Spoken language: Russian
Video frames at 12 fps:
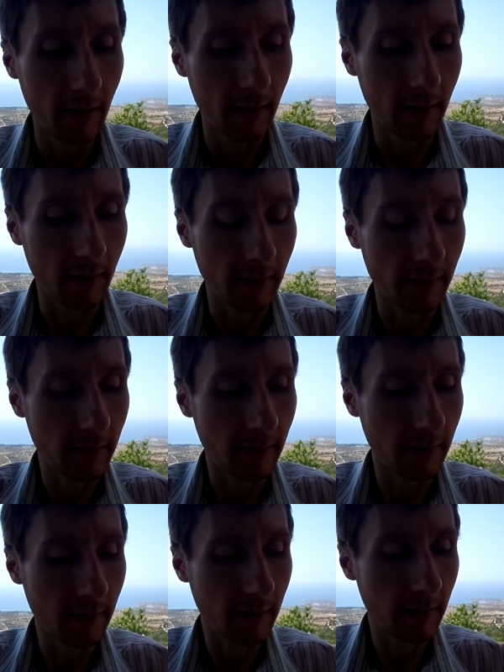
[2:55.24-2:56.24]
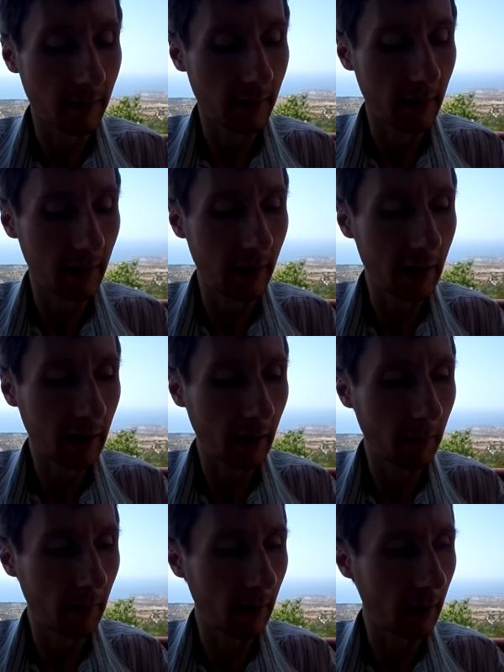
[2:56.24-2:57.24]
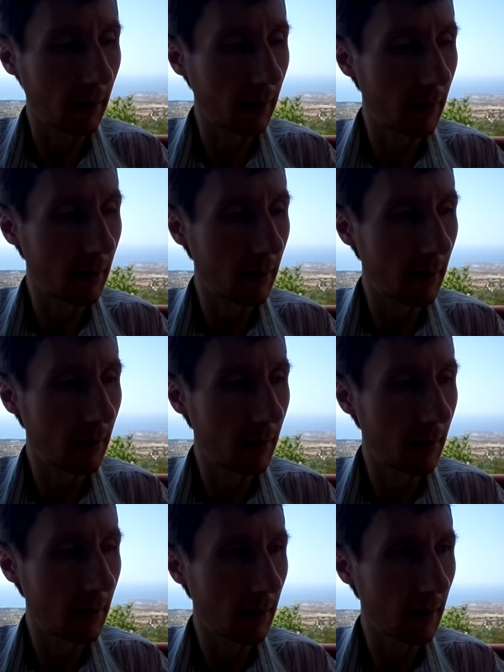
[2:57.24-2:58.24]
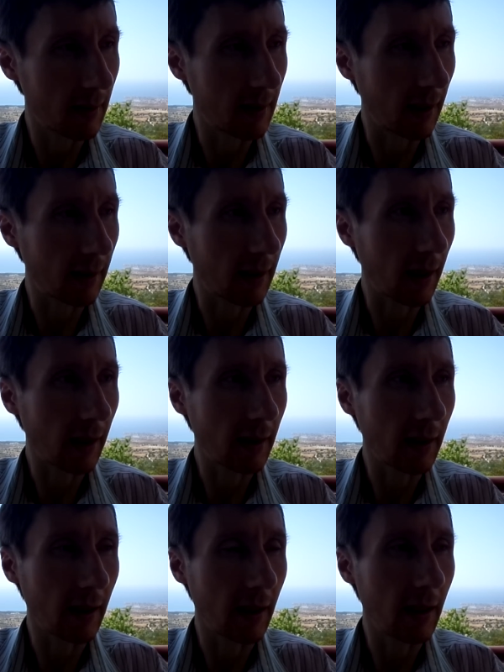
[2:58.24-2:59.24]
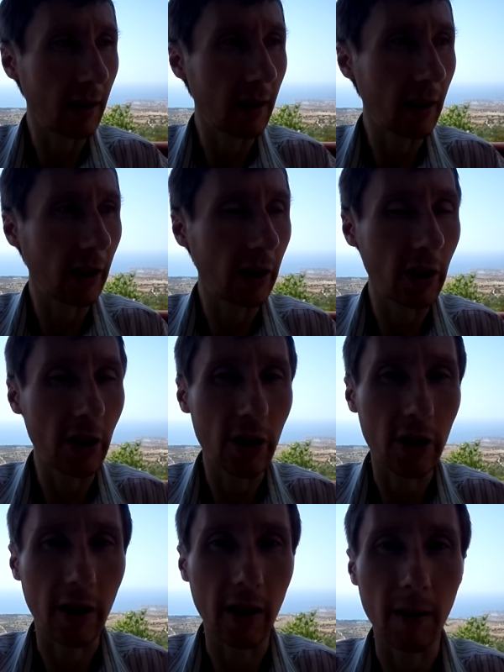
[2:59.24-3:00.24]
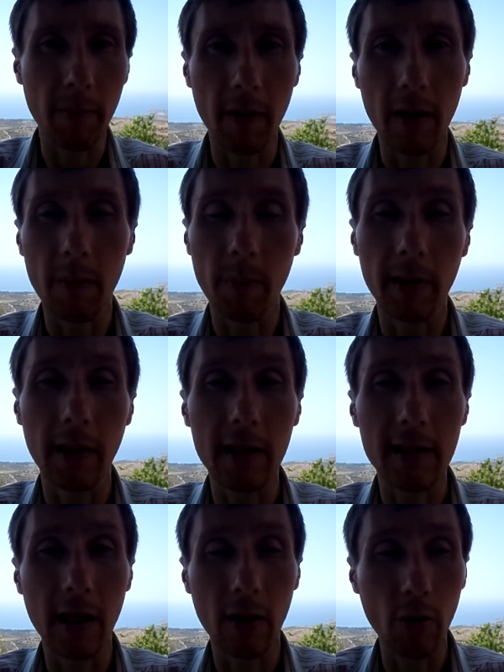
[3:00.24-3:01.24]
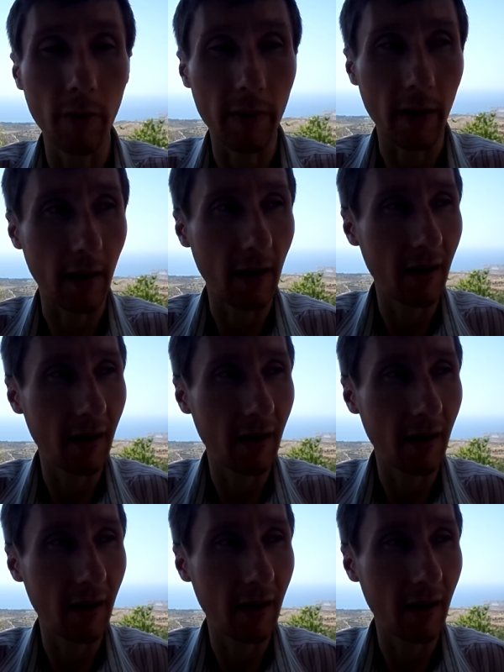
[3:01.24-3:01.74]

э, слишком затратны и энергетически, и для здоровья